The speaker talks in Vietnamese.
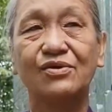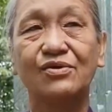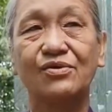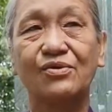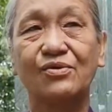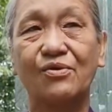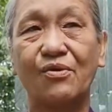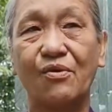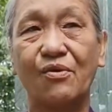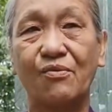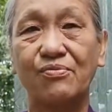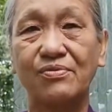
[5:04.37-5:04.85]

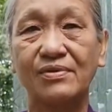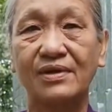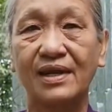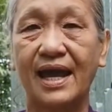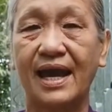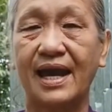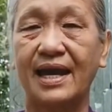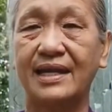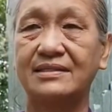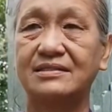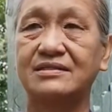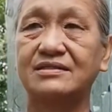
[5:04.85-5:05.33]
ai
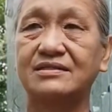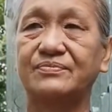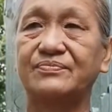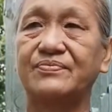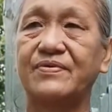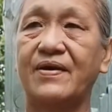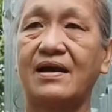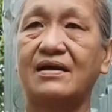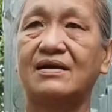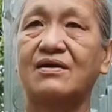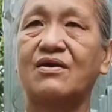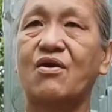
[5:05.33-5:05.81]
chẳng
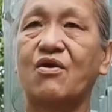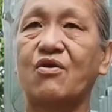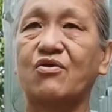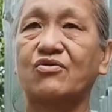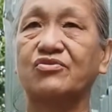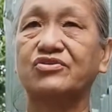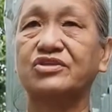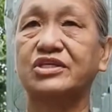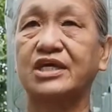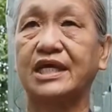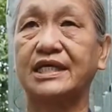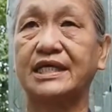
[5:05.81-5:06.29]
nhiễm giặc
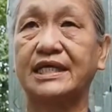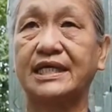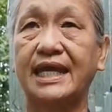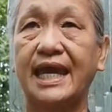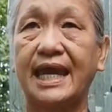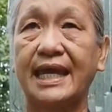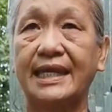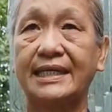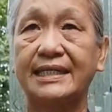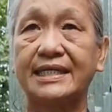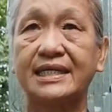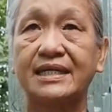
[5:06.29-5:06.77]
gì
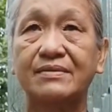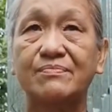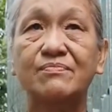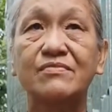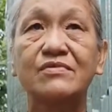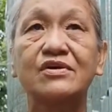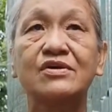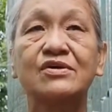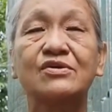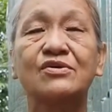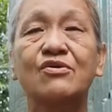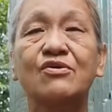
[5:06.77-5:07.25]

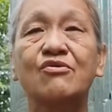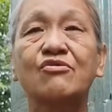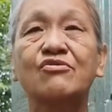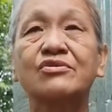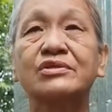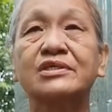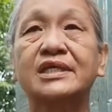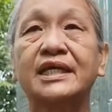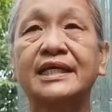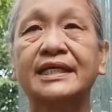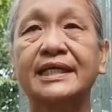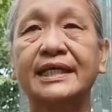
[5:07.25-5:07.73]
cũng
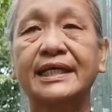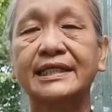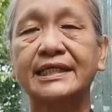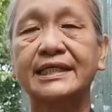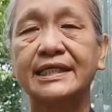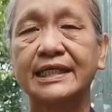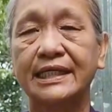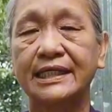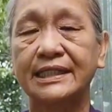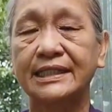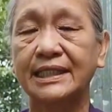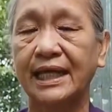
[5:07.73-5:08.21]
là được
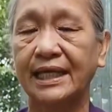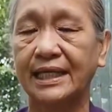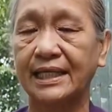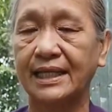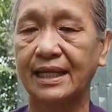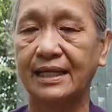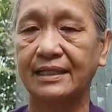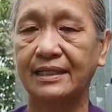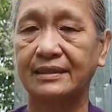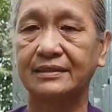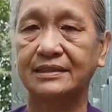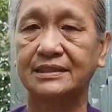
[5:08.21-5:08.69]
Phật hộ
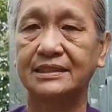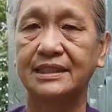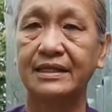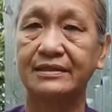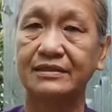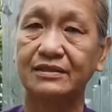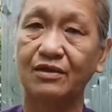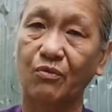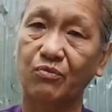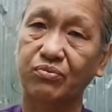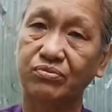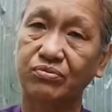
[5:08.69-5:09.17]
trì
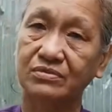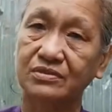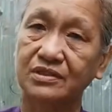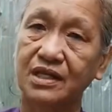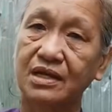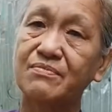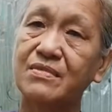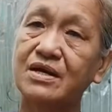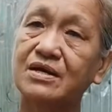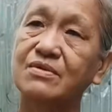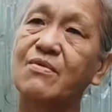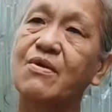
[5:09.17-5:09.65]
ngày đêm
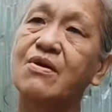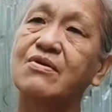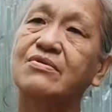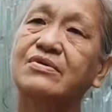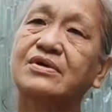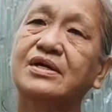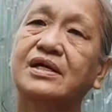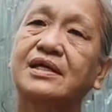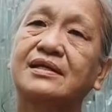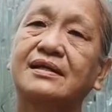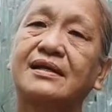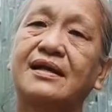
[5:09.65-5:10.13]
huống
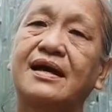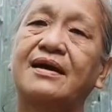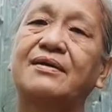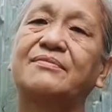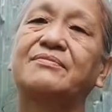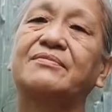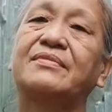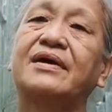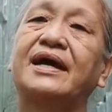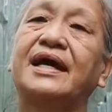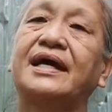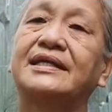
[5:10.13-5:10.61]
chi cái
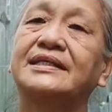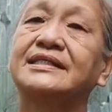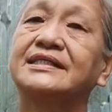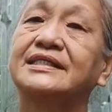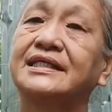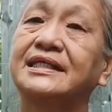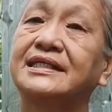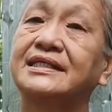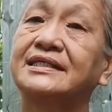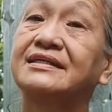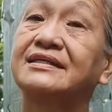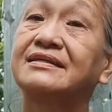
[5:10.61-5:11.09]
vị này
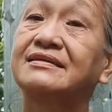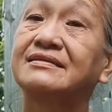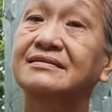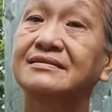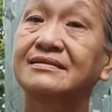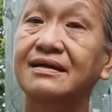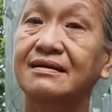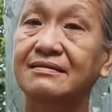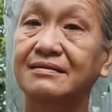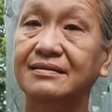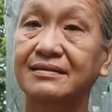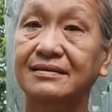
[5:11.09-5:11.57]
là người ta
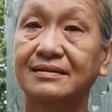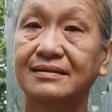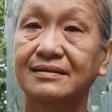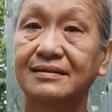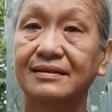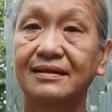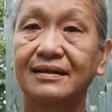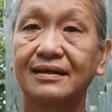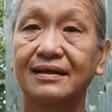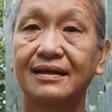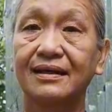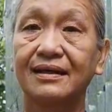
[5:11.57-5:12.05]
tụng tới
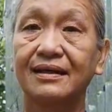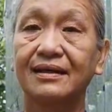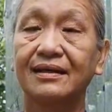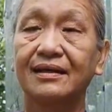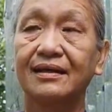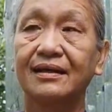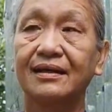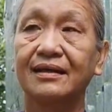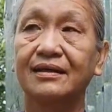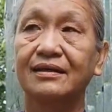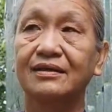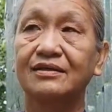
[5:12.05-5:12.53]
10 bộ
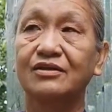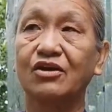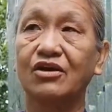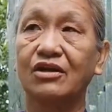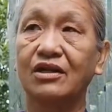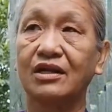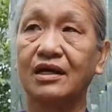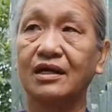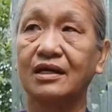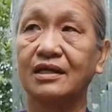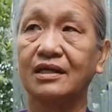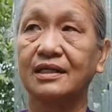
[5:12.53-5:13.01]
kinh là
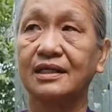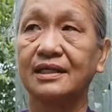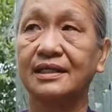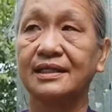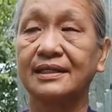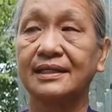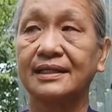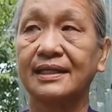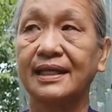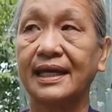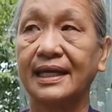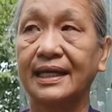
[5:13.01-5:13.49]
không phải
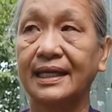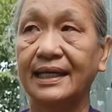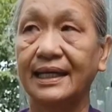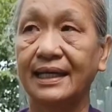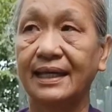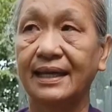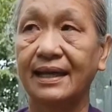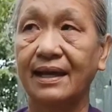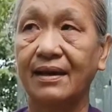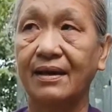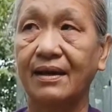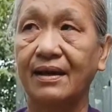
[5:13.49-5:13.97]
vị người
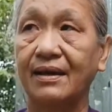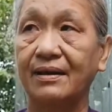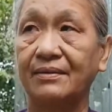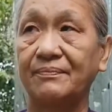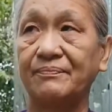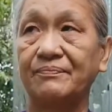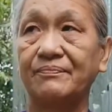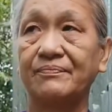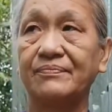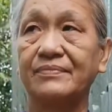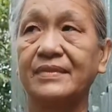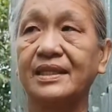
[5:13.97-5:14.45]
thường
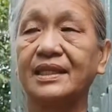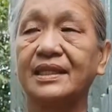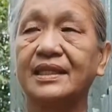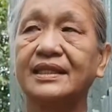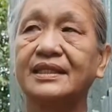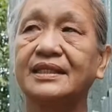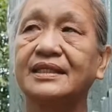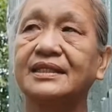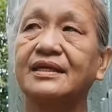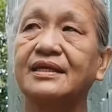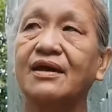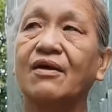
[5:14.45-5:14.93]
yeah. Dạ.
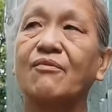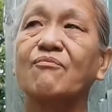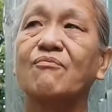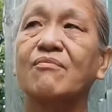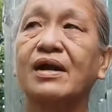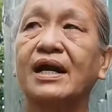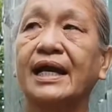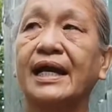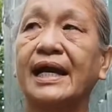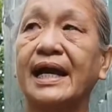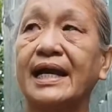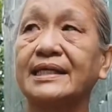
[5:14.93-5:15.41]

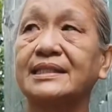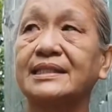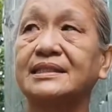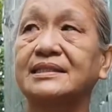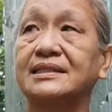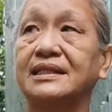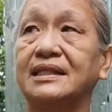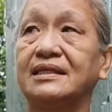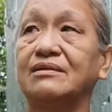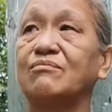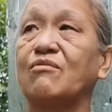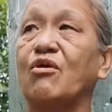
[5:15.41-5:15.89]
cho
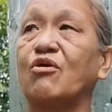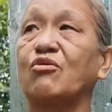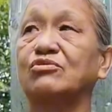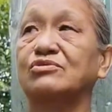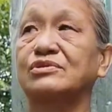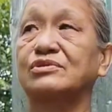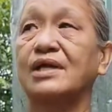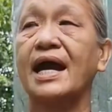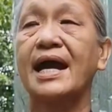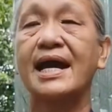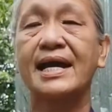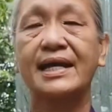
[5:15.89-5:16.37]
nên đây
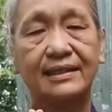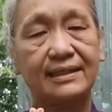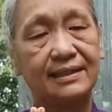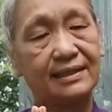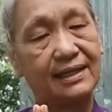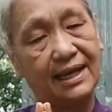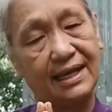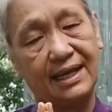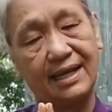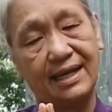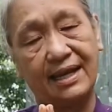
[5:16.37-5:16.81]
là